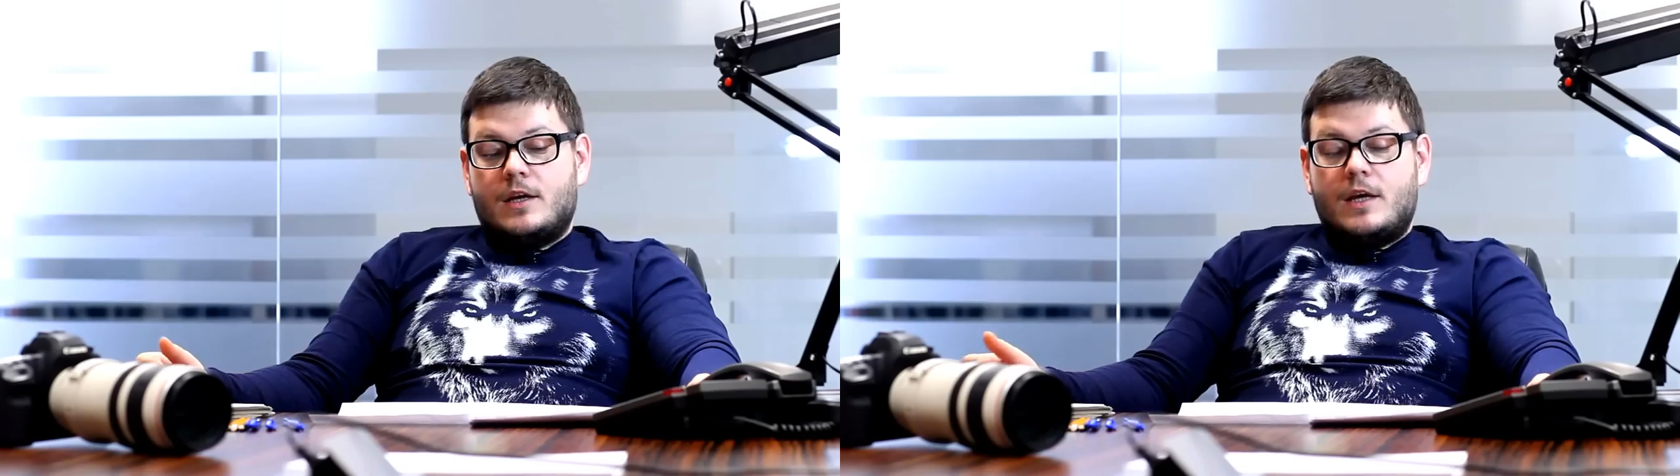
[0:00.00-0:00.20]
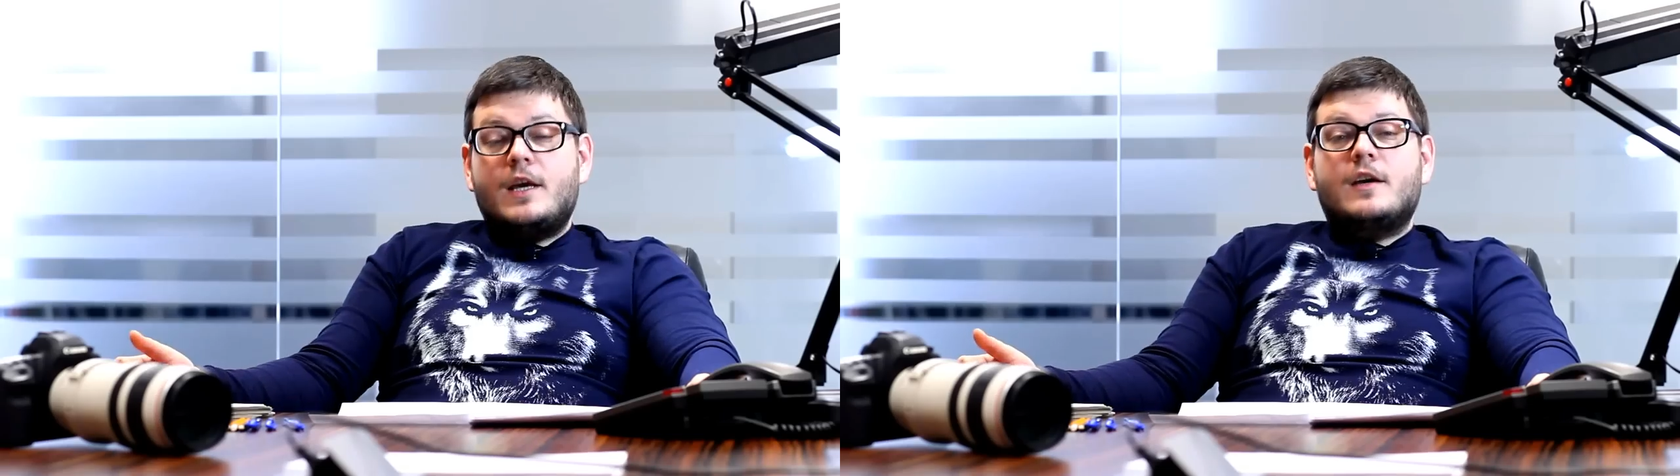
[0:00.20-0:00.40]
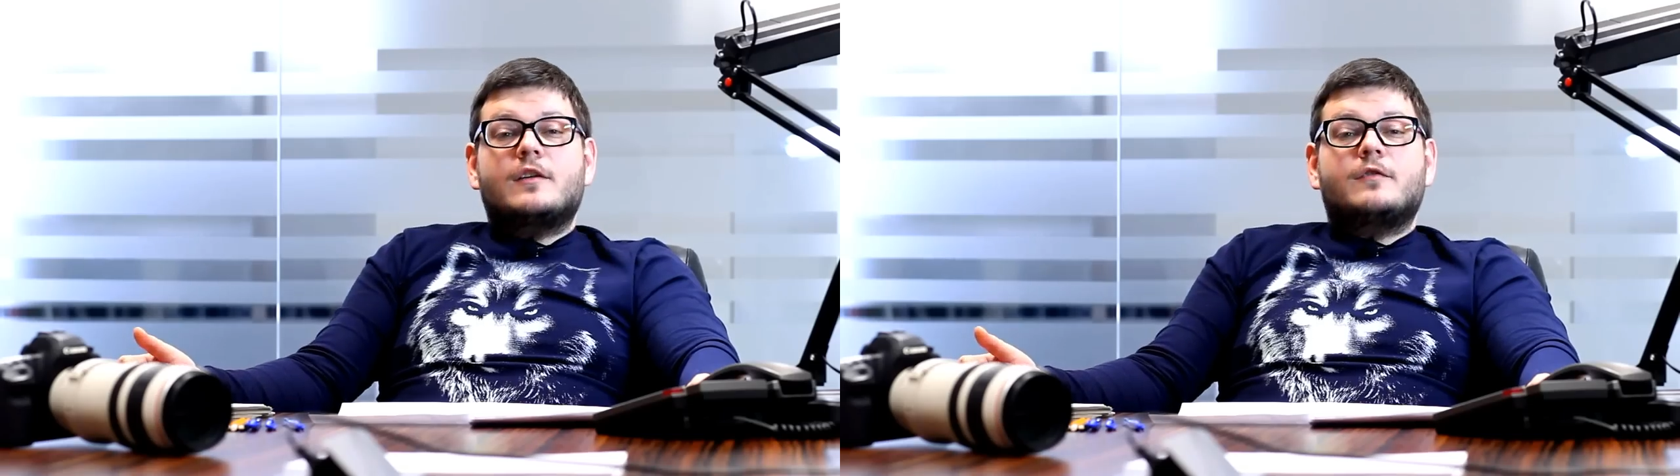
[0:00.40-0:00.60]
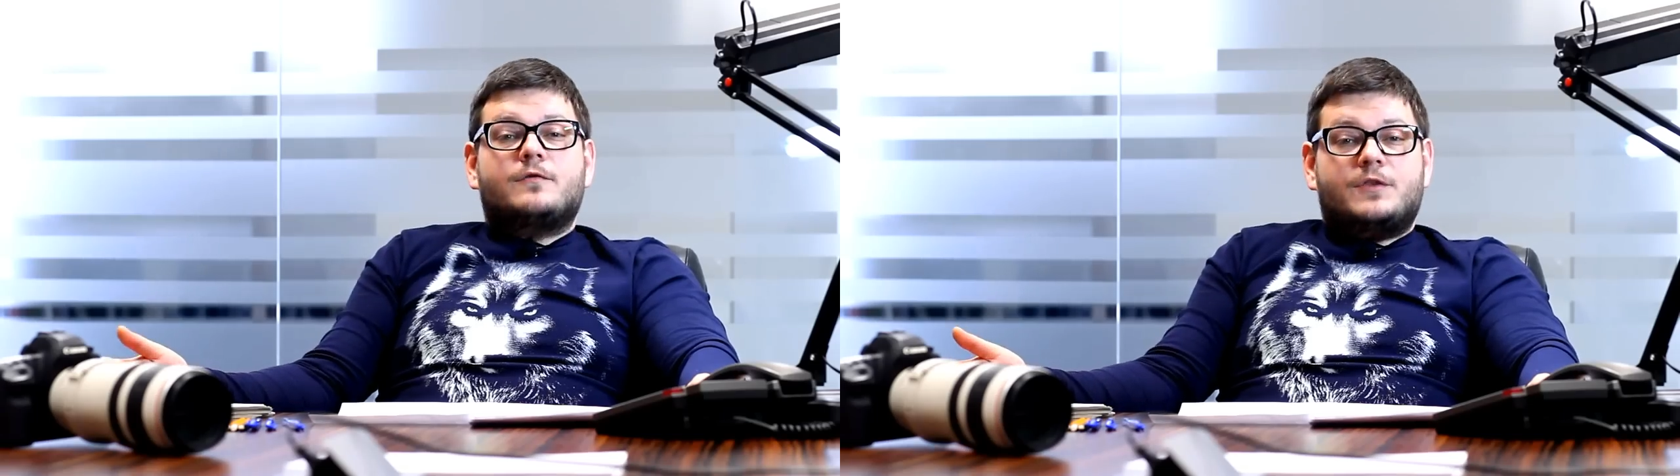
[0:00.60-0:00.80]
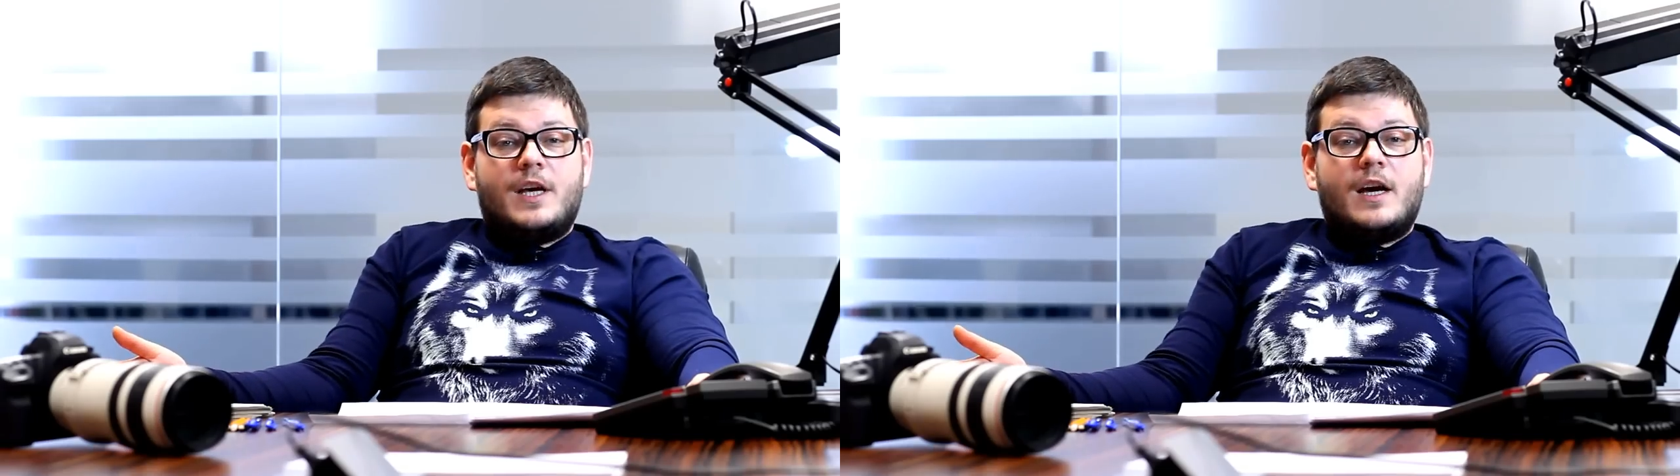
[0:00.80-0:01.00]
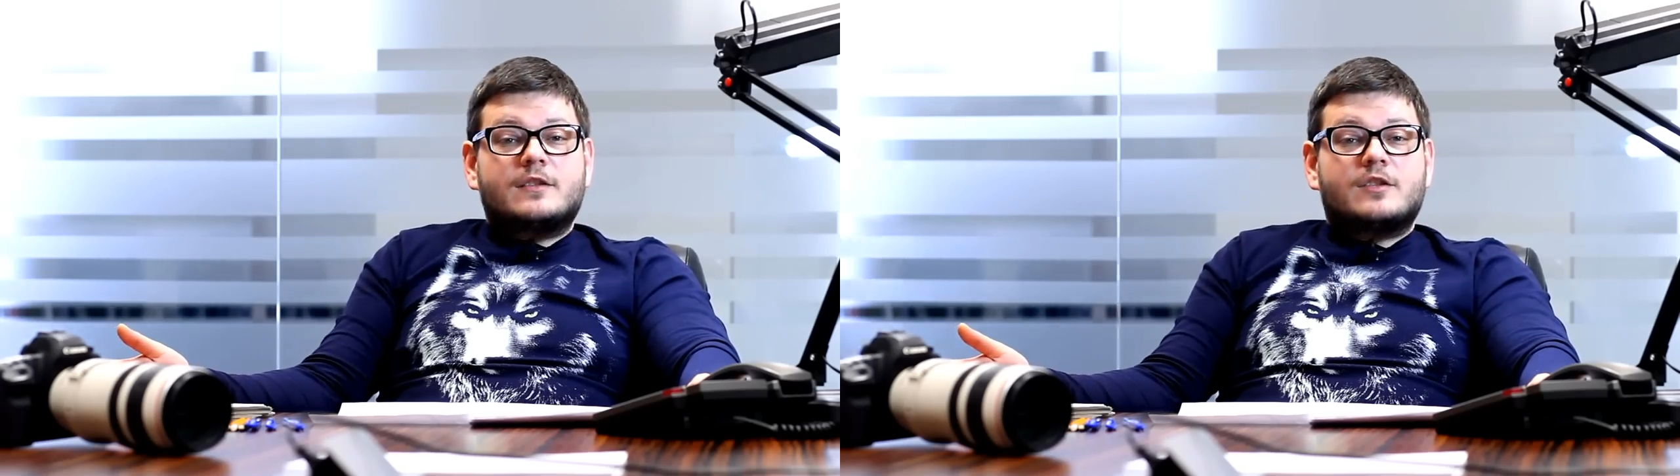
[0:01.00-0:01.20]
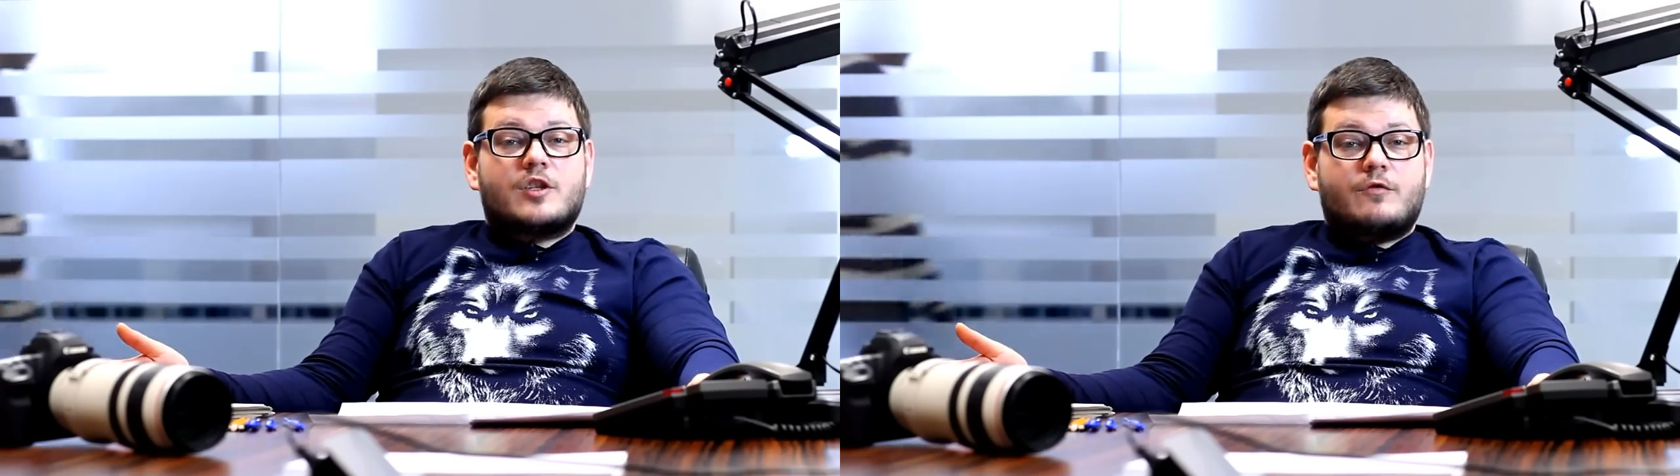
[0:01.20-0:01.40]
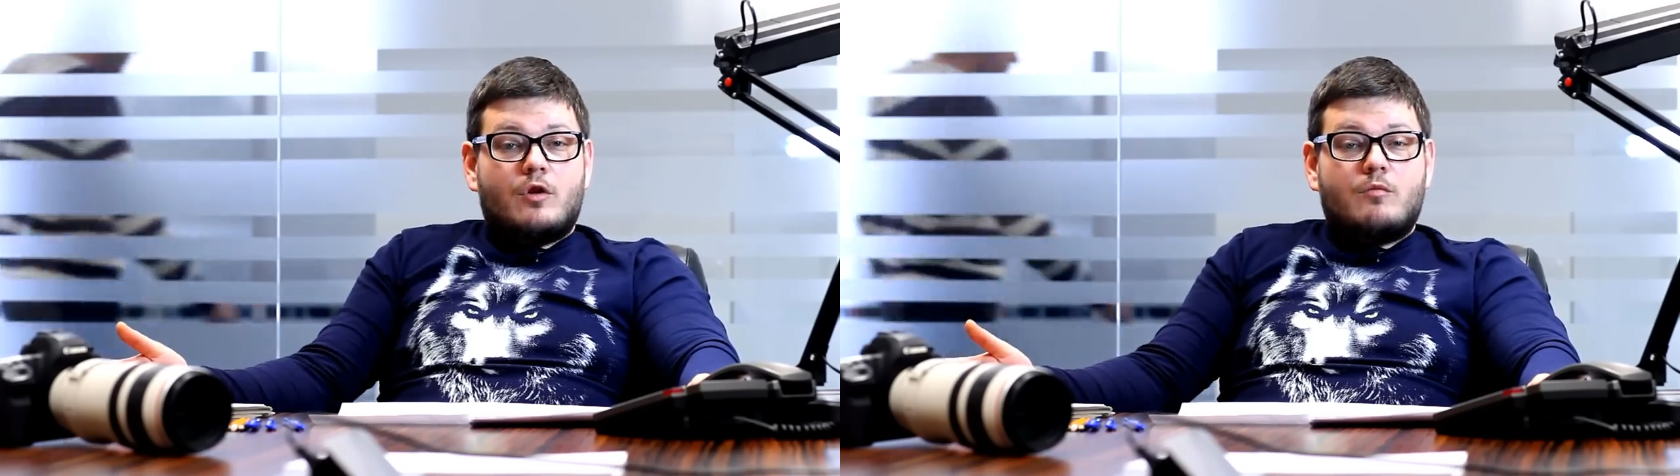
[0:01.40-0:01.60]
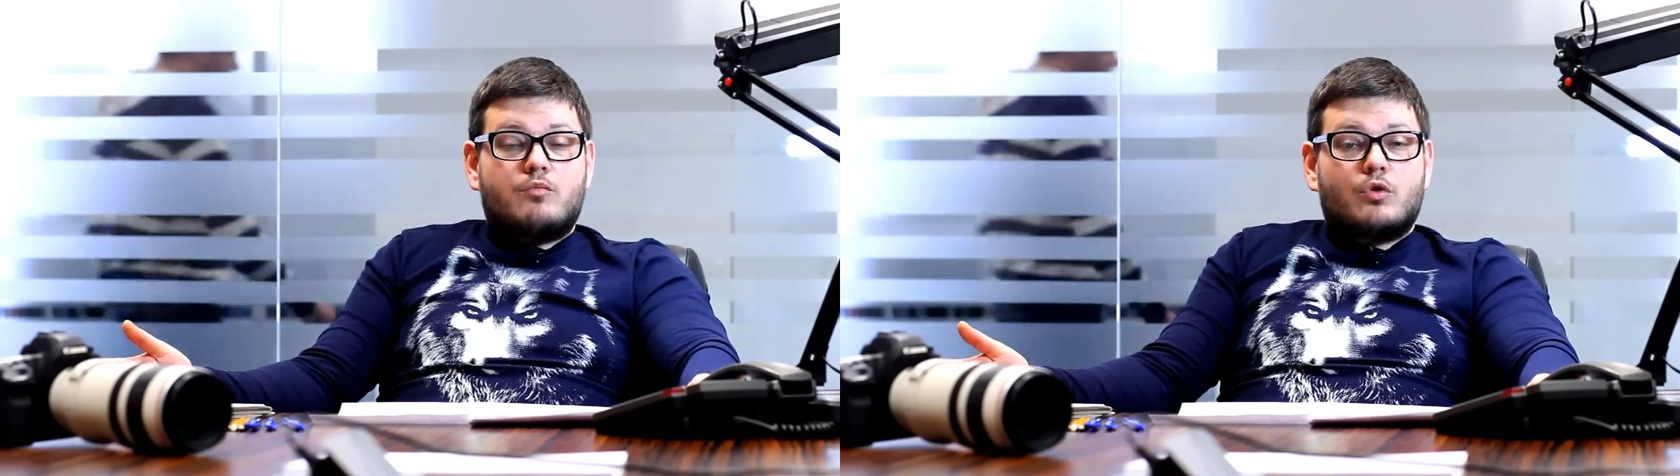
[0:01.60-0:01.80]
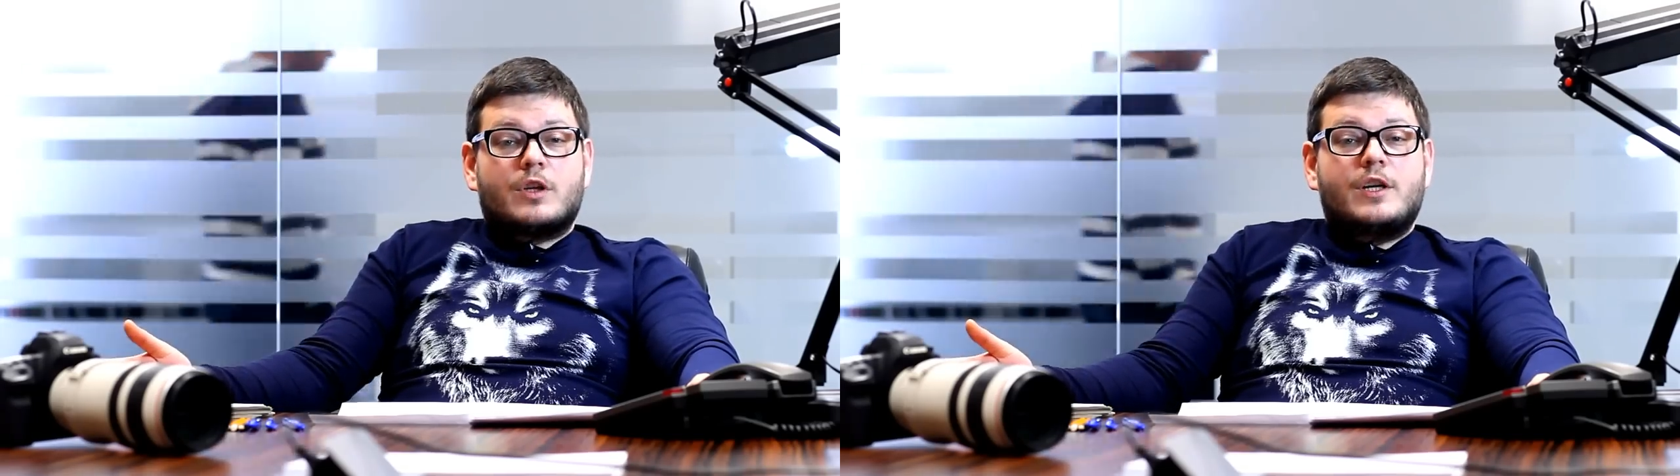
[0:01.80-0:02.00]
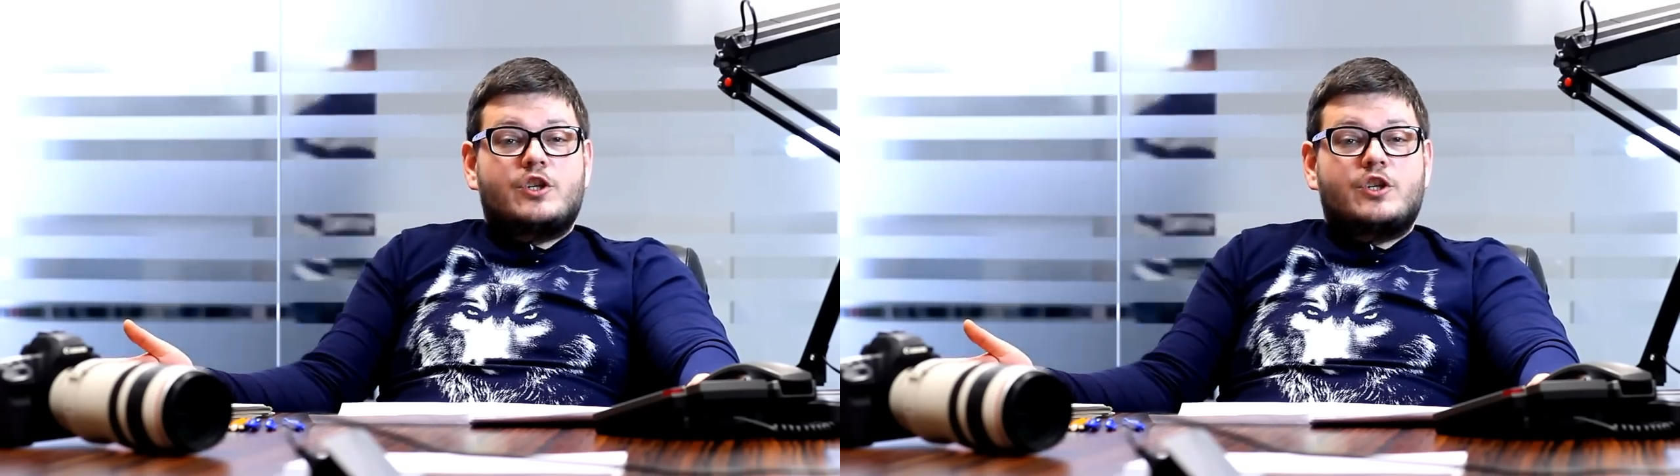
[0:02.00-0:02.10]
И все заживем бурно и